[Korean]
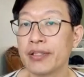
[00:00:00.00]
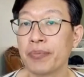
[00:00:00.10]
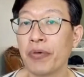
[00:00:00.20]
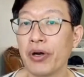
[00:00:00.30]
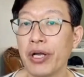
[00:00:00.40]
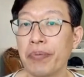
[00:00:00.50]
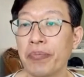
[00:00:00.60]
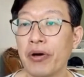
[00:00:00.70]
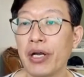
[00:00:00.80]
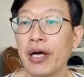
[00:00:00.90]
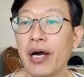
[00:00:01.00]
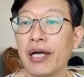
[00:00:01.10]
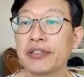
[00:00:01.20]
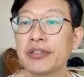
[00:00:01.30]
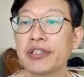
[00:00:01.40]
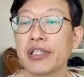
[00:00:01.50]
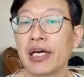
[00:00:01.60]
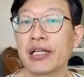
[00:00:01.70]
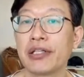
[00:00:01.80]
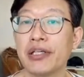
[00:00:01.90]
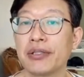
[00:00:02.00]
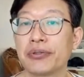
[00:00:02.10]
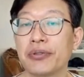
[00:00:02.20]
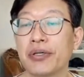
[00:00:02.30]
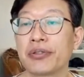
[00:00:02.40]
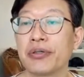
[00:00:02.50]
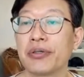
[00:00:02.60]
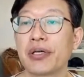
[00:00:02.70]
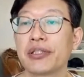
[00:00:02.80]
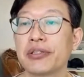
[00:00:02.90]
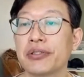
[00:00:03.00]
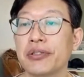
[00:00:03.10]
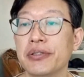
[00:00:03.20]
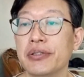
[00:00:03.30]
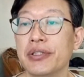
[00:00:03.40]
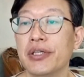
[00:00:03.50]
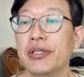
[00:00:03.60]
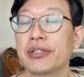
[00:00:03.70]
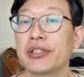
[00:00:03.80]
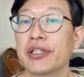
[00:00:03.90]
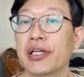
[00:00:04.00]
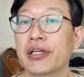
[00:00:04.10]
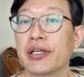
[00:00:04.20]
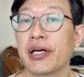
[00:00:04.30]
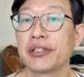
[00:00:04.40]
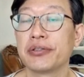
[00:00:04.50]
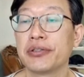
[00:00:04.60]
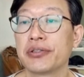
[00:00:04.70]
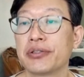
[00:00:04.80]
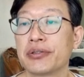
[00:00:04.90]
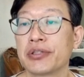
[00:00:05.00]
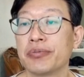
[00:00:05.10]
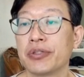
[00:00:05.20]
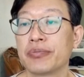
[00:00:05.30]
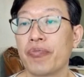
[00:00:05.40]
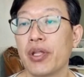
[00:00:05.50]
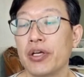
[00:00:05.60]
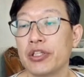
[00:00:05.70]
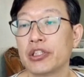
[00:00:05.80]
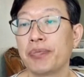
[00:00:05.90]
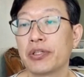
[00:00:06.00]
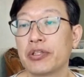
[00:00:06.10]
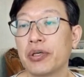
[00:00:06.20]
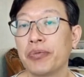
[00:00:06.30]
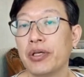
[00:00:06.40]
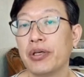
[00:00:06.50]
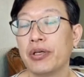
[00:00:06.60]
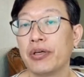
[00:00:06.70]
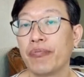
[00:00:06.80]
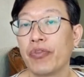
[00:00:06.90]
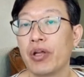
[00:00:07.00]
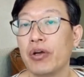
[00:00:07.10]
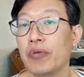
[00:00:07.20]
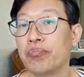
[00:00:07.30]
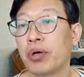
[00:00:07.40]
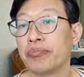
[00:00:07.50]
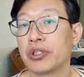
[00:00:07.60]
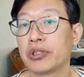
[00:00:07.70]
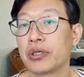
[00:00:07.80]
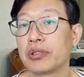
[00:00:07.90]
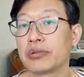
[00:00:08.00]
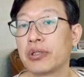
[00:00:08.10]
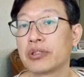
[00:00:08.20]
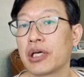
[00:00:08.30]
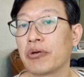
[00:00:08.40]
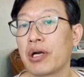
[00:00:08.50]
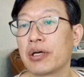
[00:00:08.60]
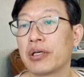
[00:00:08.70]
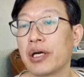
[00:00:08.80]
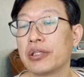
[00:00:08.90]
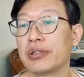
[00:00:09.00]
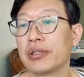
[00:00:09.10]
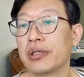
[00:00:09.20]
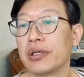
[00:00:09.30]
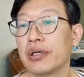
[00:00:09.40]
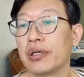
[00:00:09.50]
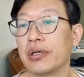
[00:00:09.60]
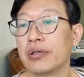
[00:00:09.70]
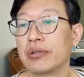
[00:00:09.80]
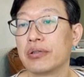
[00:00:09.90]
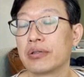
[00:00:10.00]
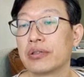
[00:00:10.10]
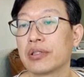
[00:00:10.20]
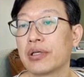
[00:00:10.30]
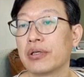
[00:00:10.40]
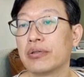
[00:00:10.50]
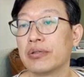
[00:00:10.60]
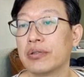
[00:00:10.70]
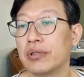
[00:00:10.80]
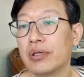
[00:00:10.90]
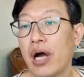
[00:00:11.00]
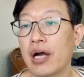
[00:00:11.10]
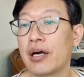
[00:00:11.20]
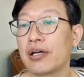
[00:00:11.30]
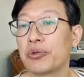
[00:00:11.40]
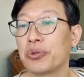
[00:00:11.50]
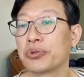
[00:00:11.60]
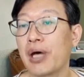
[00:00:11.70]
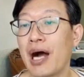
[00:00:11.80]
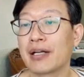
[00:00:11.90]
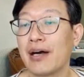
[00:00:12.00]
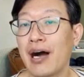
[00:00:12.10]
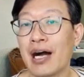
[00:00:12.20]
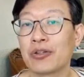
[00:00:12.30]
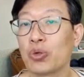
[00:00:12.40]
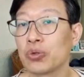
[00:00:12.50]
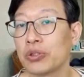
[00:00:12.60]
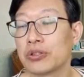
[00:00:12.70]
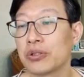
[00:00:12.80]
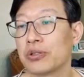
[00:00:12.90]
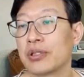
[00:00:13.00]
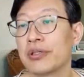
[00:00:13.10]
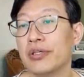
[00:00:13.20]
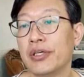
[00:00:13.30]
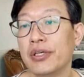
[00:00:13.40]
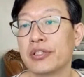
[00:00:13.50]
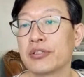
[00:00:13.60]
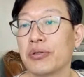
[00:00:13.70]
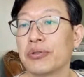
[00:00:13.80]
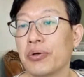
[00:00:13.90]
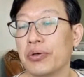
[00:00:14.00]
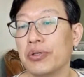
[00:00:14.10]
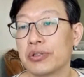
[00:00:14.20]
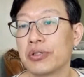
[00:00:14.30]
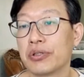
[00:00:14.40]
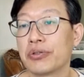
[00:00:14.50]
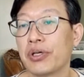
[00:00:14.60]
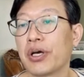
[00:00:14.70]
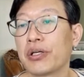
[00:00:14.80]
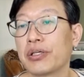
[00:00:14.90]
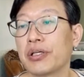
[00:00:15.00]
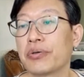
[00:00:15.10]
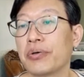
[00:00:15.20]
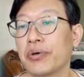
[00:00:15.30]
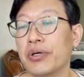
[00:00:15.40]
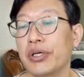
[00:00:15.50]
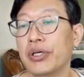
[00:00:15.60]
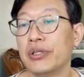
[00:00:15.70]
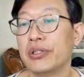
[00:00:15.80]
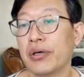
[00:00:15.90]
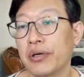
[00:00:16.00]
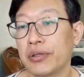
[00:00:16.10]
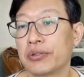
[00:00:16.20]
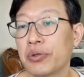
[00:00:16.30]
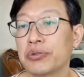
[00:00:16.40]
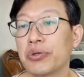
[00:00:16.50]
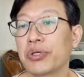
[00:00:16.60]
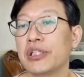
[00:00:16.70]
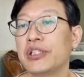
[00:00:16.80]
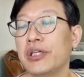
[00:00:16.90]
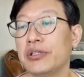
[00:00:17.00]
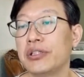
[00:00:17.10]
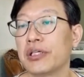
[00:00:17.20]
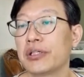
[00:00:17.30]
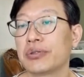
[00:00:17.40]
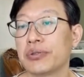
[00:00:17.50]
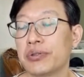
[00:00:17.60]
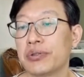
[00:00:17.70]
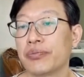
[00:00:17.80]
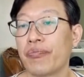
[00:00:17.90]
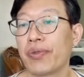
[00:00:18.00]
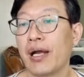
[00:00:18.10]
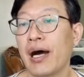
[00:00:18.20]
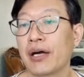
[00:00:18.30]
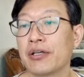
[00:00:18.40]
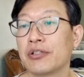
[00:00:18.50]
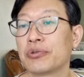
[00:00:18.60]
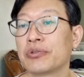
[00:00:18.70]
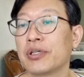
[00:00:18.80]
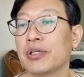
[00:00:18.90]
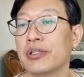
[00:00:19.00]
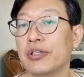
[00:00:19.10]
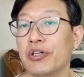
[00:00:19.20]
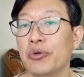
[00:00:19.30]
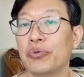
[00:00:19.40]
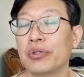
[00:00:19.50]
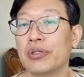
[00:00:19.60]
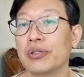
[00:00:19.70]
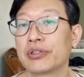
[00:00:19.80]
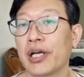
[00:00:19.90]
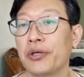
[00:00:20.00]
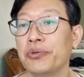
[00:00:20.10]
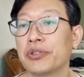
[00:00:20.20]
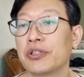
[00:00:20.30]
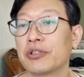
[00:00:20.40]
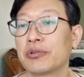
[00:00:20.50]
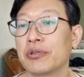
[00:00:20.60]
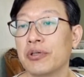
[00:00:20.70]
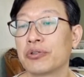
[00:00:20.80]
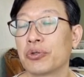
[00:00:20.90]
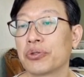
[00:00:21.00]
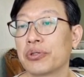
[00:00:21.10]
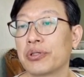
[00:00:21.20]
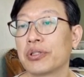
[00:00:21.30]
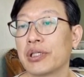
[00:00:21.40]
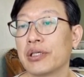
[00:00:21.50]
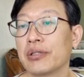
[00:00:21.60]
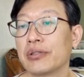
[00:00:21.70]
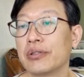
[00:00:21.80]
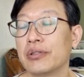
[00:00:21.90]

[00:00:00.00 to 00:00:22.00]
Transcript: 근데 뭘, 뭘 하셨는지를 알아내야죠. 어떤 걸 하셔서 그 자리까지 가셨는지를 그러면 스펙트럼이 범죄자로 갈 건 아닌데 그러잖아요 악한 길도 있어요 악, 악도도 있어요 근데 선도 선으로 향하는 길이 있고 어, 선 쪽이 신의 의지겠죠 악을 준건 어, 자유의지를 어, 줘서 그런 거다